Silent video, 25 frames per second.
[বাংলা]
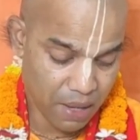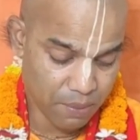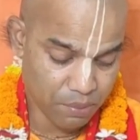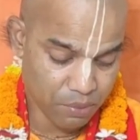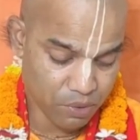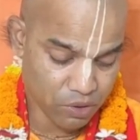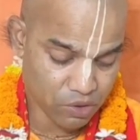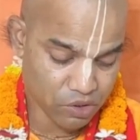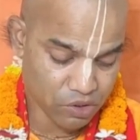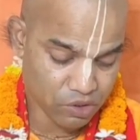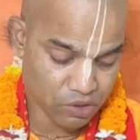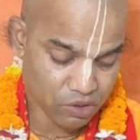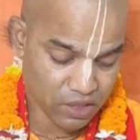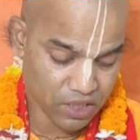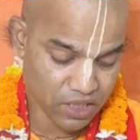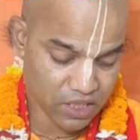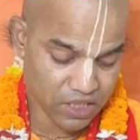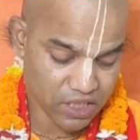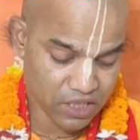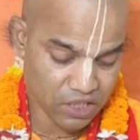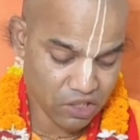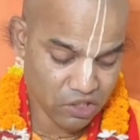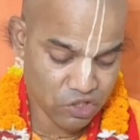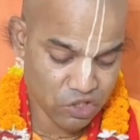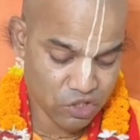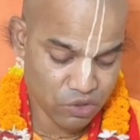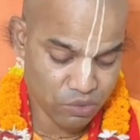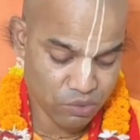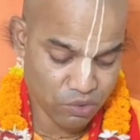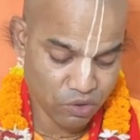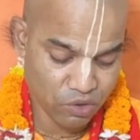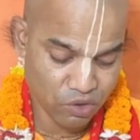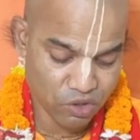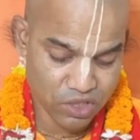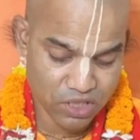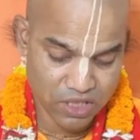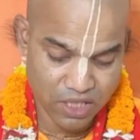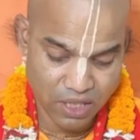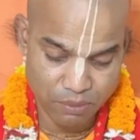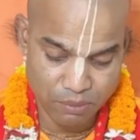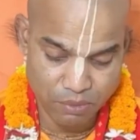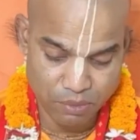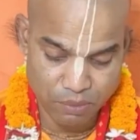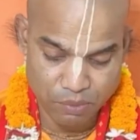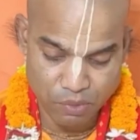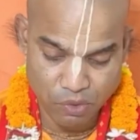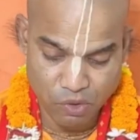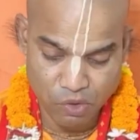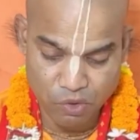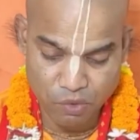এ প্রসঙ্গে ছিল
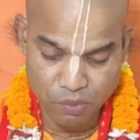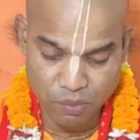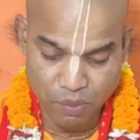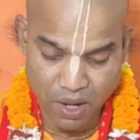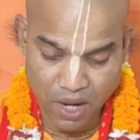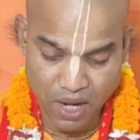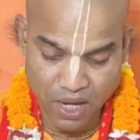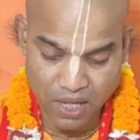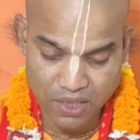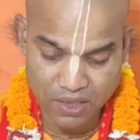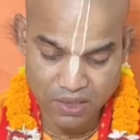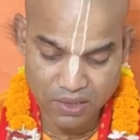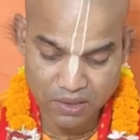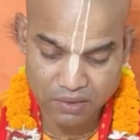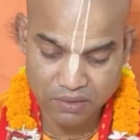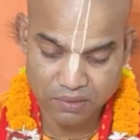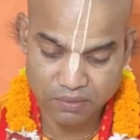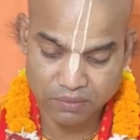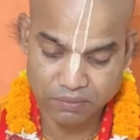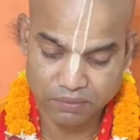জীবগোস্বামী প্রভুপাত